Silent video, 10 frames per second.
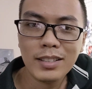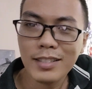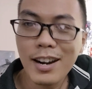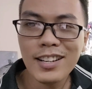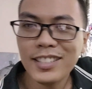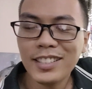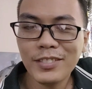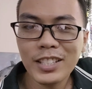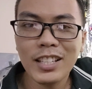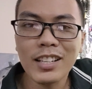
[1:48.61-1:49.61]
rờ
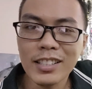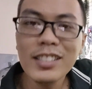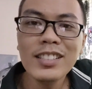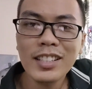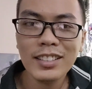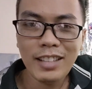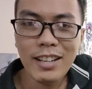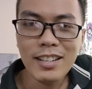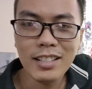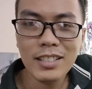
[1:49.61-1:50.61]
và thử
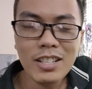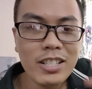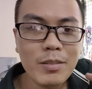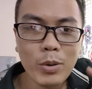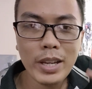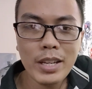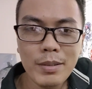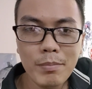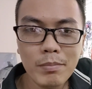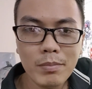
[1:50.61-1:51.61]
test thử nó như một cái
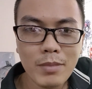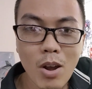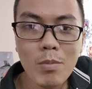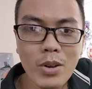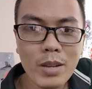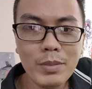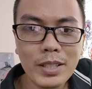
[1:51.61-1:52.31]
nón bảo hiểm ha,